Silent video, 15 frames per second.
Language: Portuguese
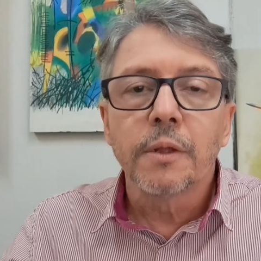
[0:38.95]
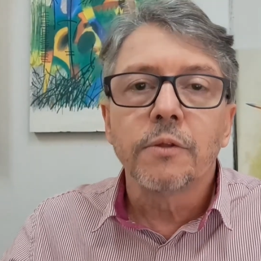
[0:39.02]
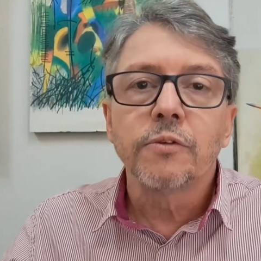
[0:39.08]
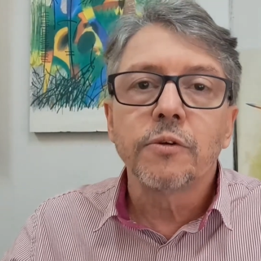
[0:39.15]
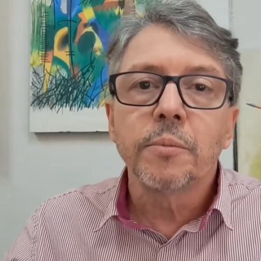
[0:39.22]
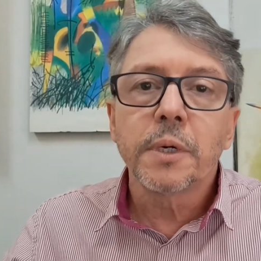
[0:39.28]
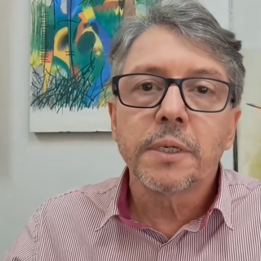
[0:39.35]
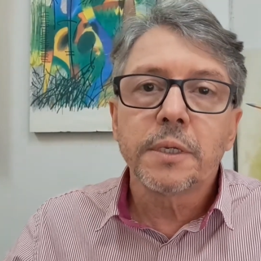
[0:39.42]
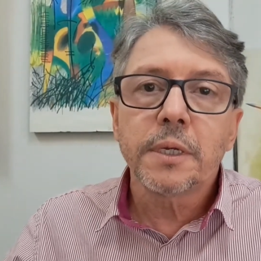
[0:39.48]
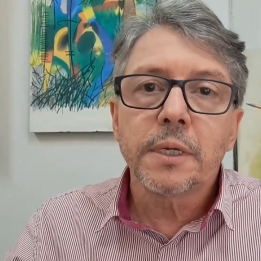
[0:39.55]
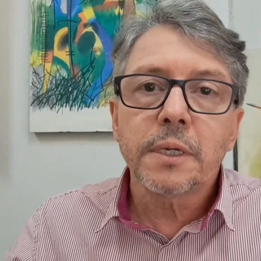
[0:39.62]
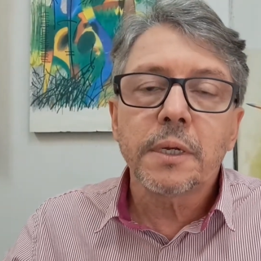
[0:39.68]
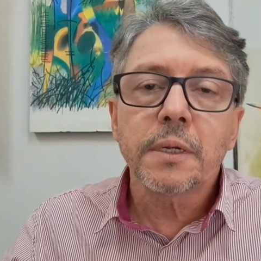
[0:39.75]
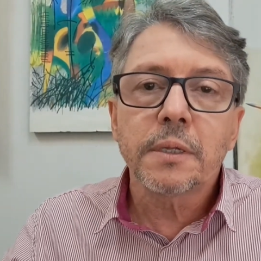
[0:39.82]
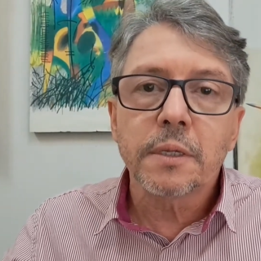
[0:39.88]
de
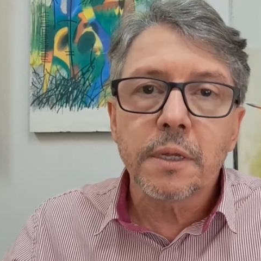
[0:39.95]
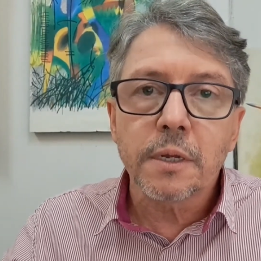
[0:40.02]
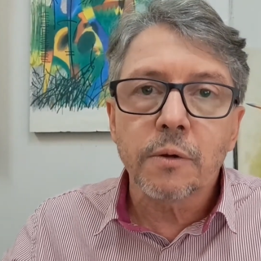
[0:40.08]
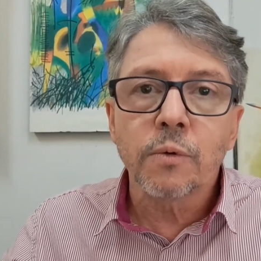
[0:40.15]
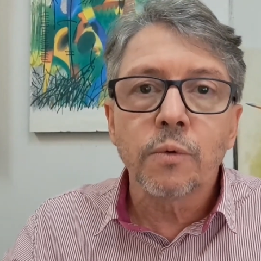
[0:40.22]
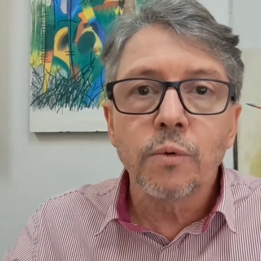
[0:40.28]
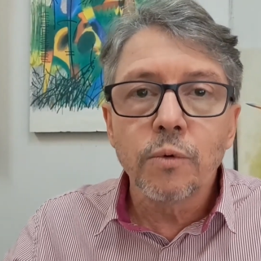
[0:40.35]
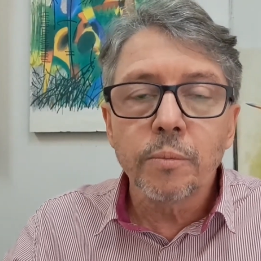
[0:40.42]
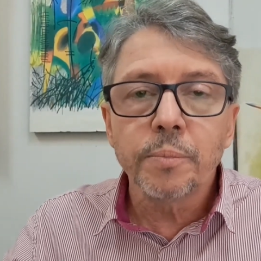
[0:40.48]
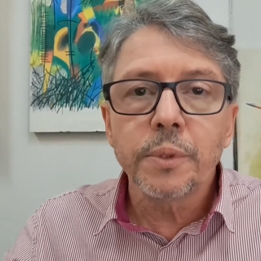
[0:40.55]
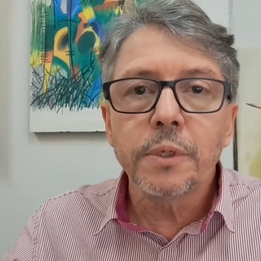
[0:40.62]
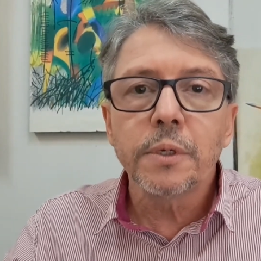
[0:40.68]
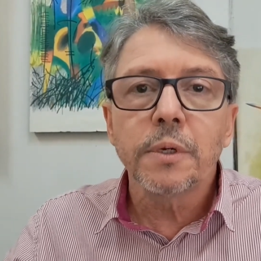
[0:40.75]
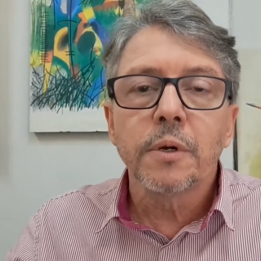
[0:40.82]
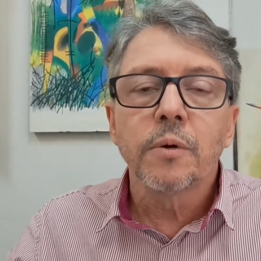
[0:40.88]
maneira que
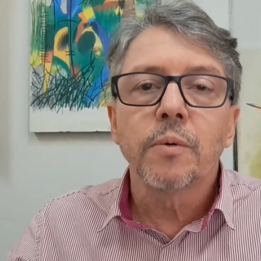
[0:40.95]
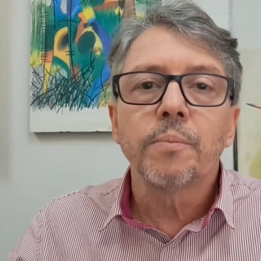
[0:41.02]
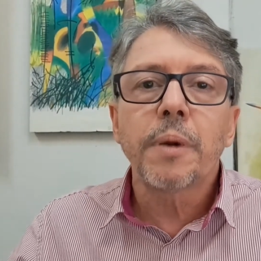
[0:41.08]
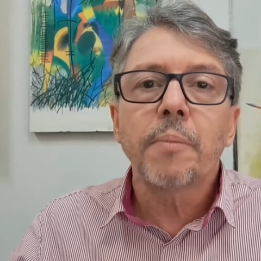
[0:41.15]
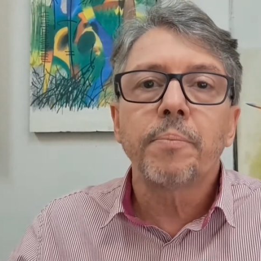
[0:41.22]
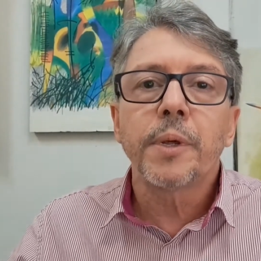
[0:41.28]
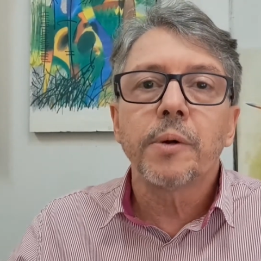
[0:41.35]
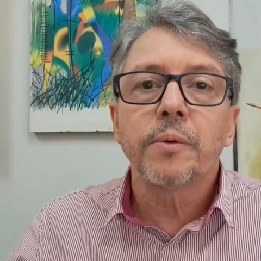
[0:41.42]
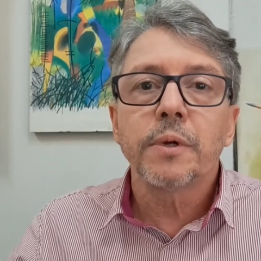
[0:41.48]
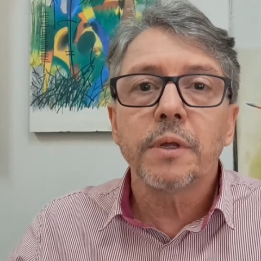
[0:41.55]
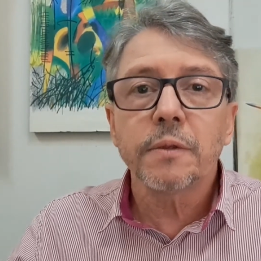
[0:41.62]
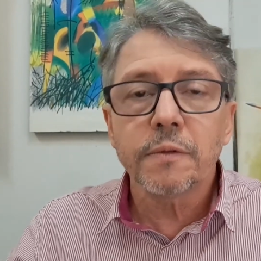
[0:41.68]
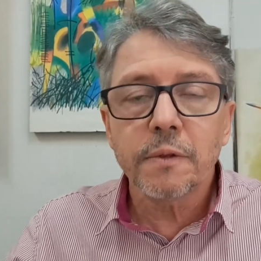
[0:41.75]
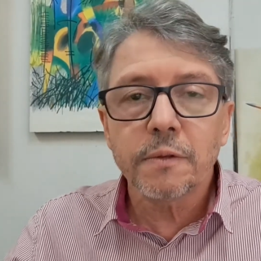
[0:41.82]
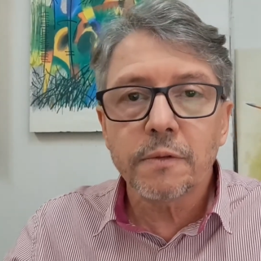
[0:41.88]
cumpre um papel
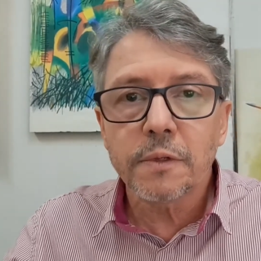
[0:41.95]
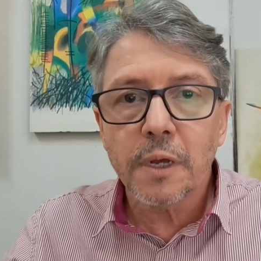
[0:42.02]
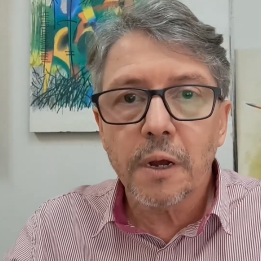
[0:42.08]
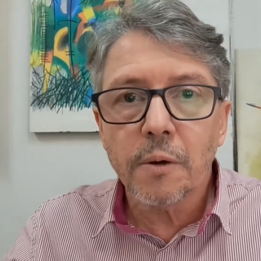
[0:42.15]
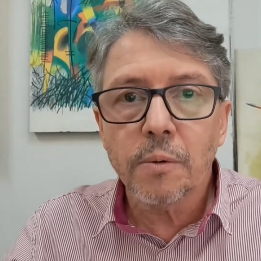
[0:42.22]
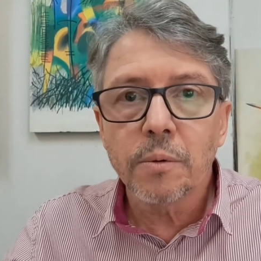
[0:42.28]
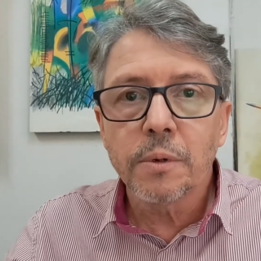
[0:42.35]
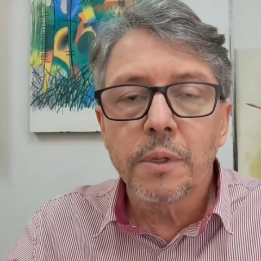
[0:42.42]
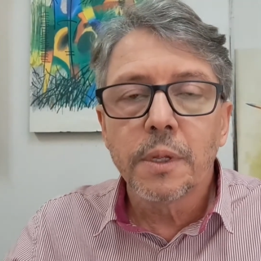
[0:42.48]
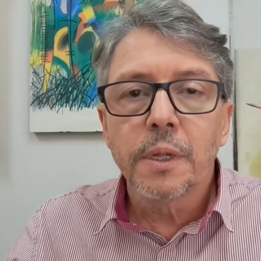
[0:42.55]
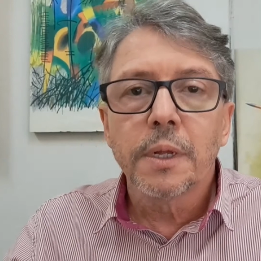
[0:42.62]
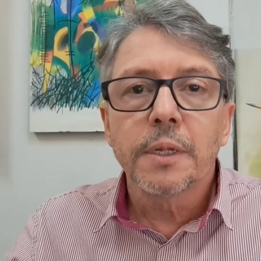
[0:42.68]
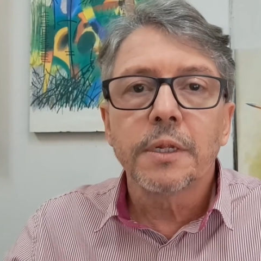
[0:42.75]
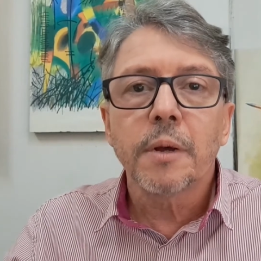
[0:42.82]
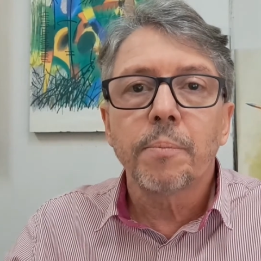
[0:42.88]
essencial
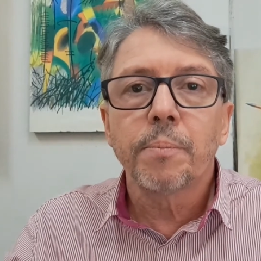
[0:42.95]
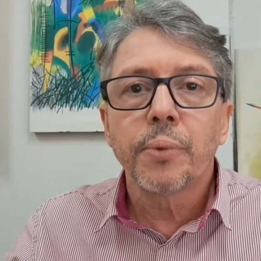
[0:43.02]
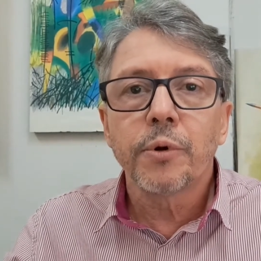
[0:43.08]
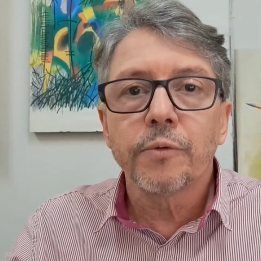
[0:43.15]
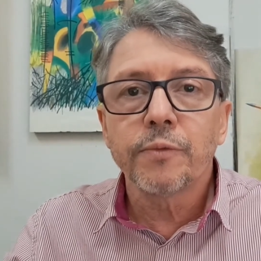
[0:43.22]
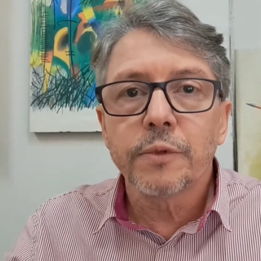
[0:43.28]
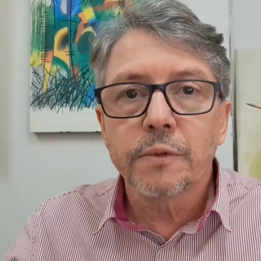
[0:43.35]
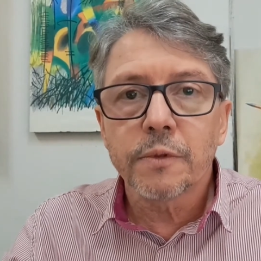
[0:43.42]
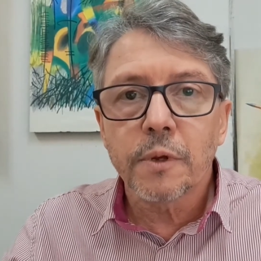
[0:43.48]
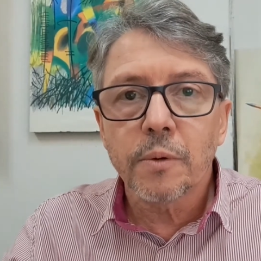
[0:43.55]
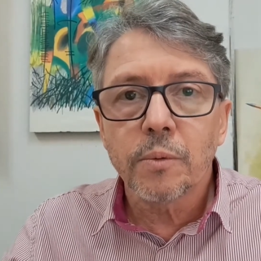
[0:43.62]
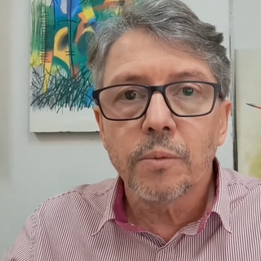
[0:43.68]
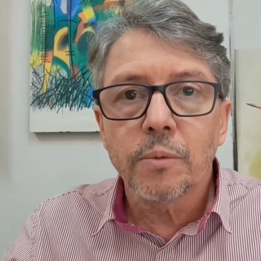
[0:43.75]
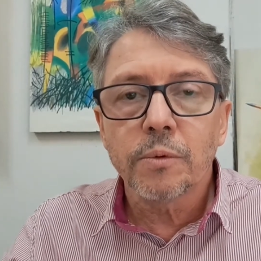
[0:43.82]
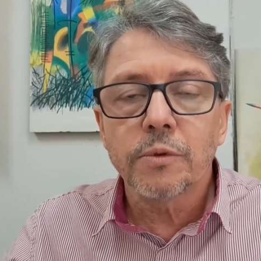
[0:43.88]
na
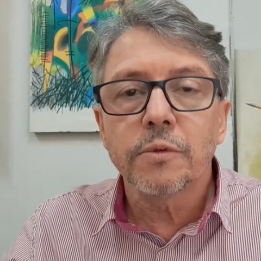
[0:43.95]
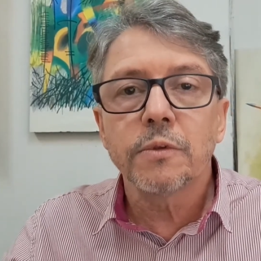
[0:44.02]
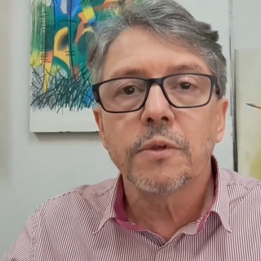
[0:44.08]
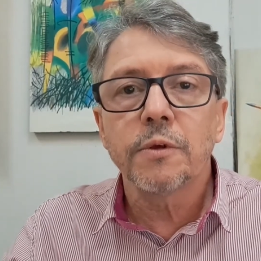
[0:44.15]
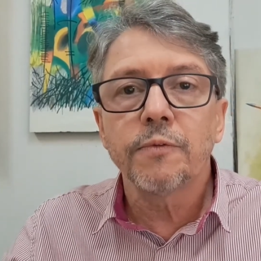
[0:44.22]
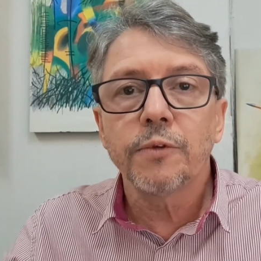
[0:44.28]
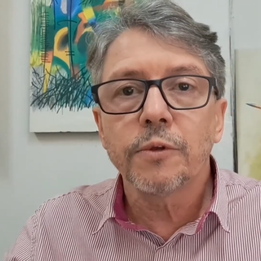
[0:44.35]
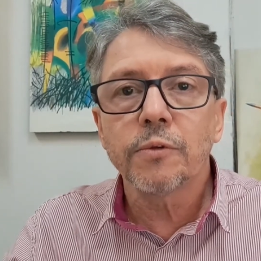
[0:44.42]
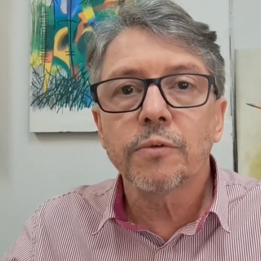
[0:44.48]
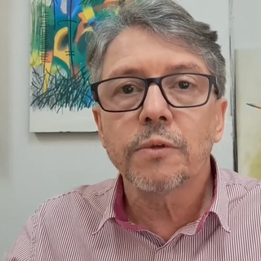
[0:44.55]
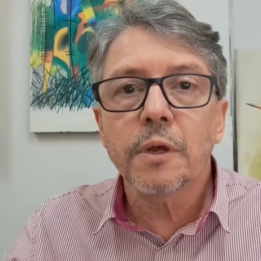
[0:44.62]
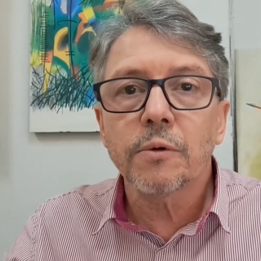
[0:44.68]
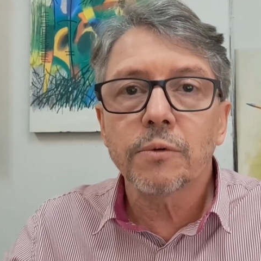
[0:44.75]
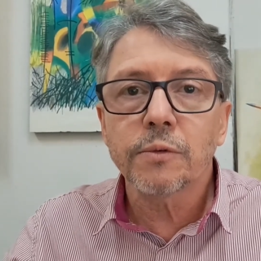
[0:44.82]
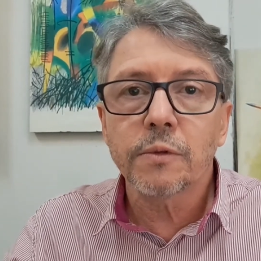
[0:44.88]
provisão de serviços
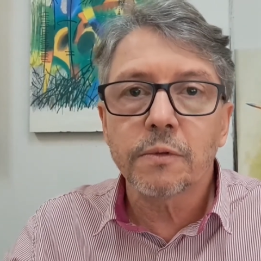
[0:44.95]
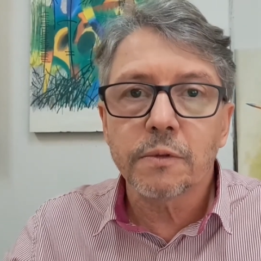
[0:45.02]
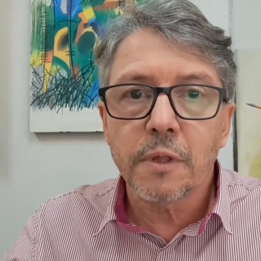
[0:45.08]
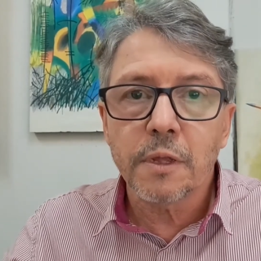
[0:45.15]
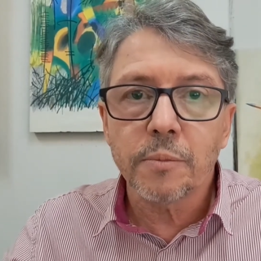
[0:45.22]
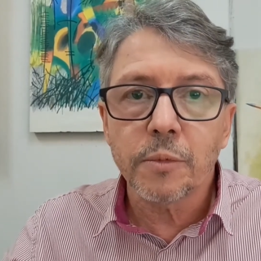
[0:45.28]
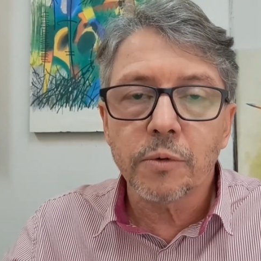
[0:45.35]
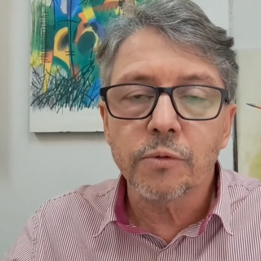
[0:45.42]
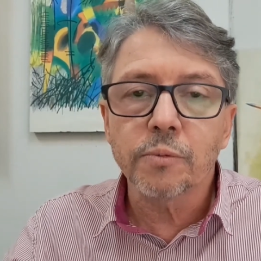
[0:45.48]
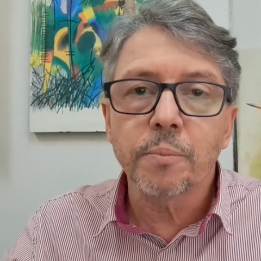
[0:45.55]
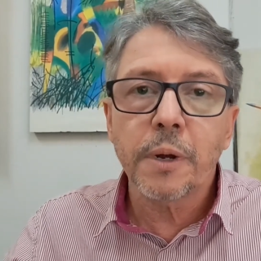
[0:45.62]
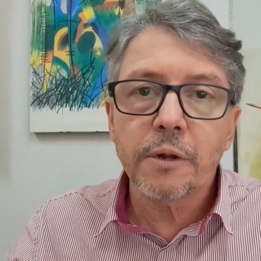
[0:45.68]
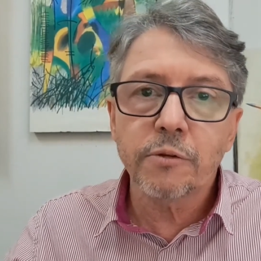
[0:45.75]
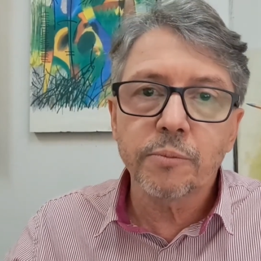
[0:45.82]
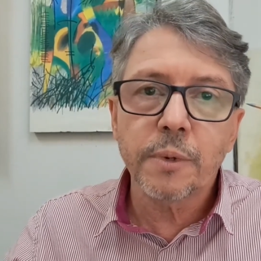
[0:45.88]
ecossistêmicos
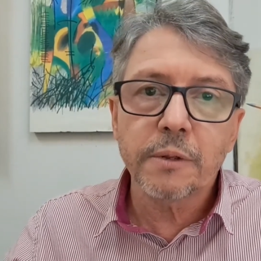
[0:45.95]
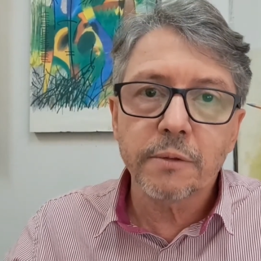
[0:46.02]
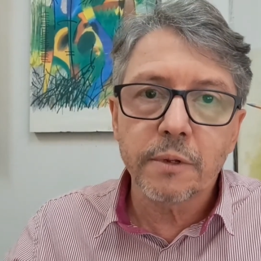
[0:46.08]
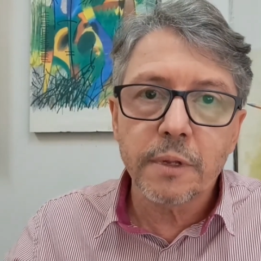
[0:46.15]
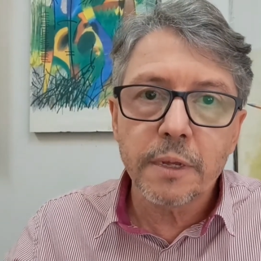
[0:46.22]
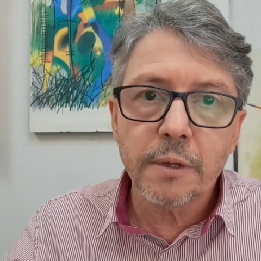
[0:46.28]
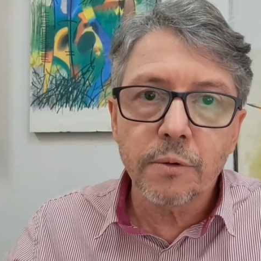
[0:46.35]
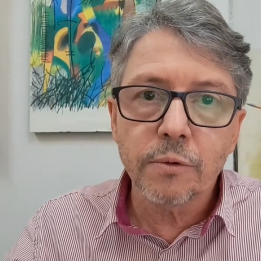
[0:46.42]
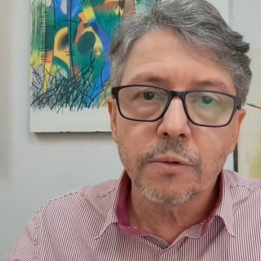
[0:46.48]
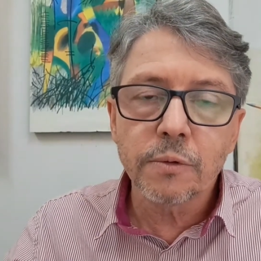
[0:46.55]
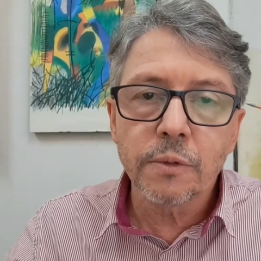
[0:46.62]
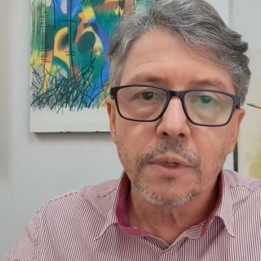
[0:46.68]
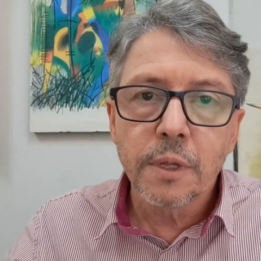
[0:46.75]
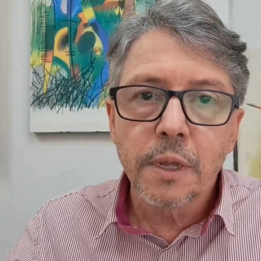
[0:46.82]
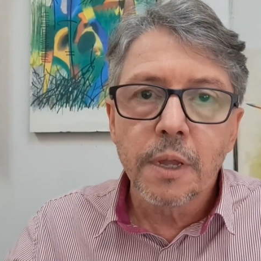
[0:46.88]
para os brasileiros